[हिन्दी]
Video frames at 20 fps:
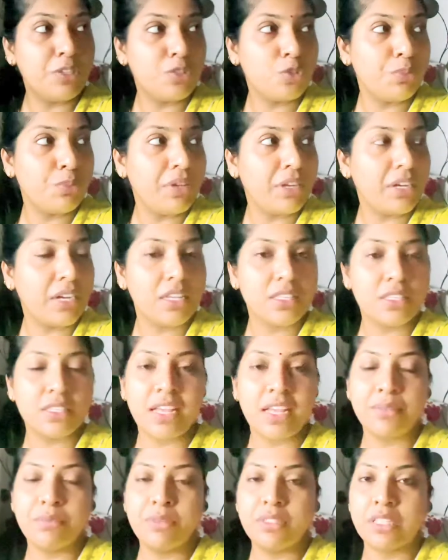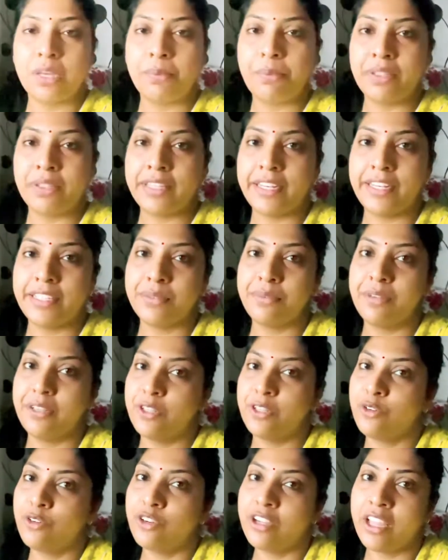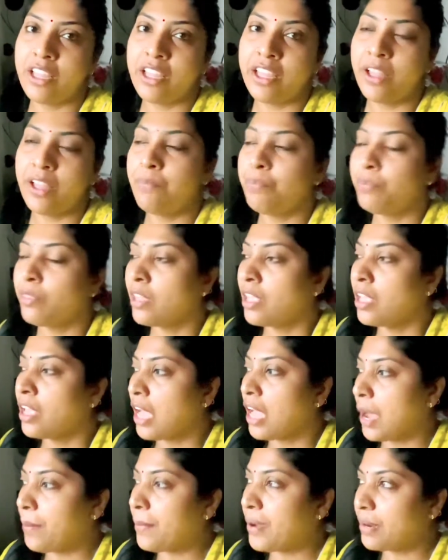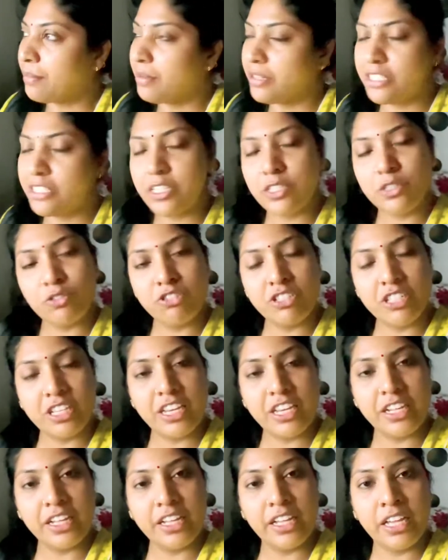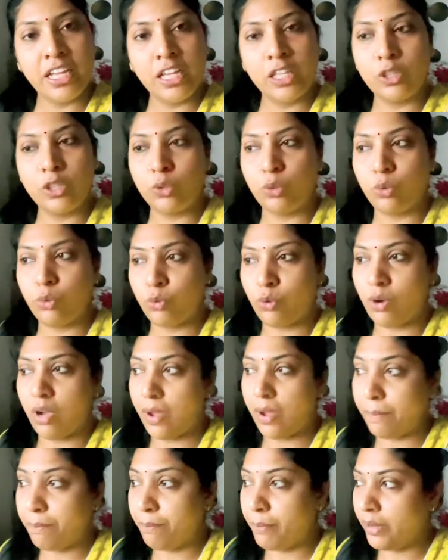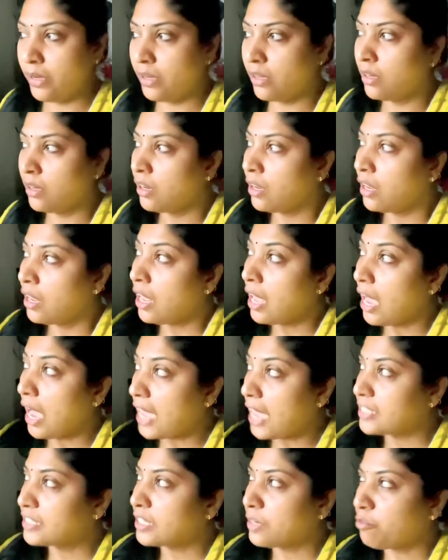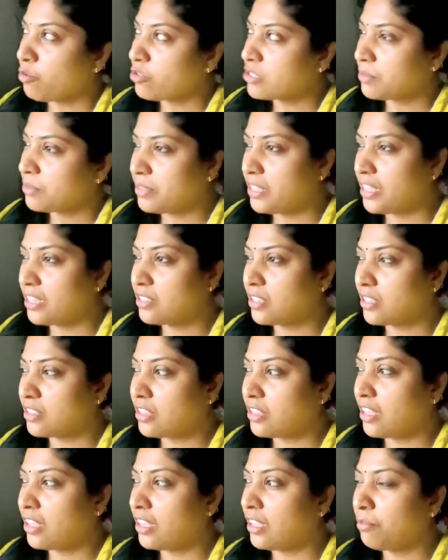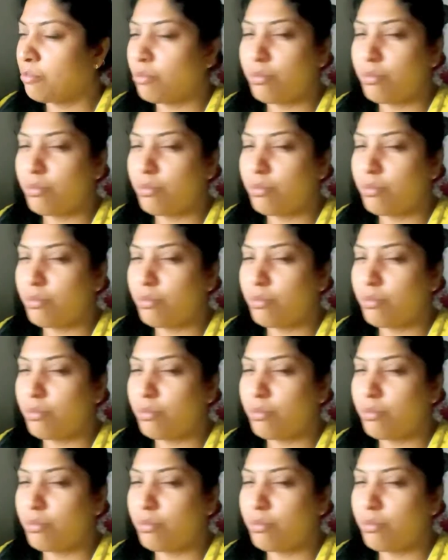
सुबह का सात बज के पैंतालीस मिनट हो गए हैं हमारे बच्चे स्कूल चले गए हैं तो अब आज का मौसम देख सकते हैं